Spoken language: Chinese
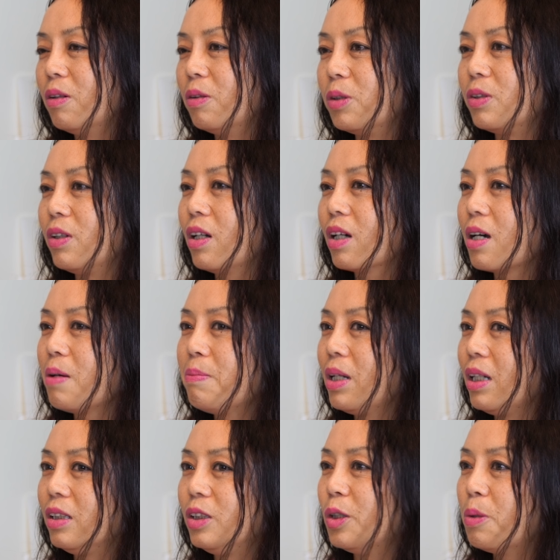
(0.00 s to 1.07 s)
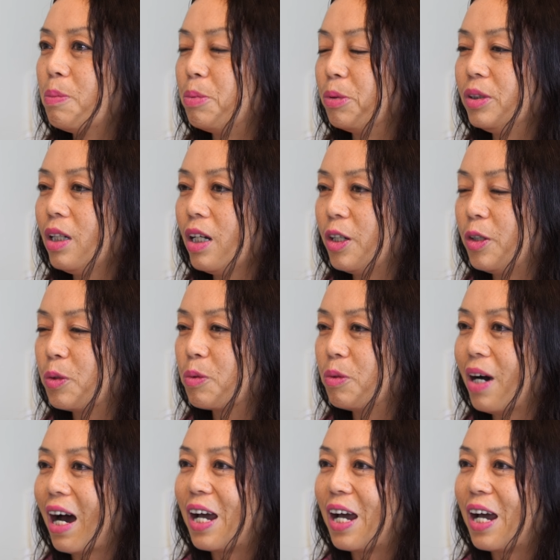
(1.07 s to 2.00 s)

我觉得根本就不屑一顾。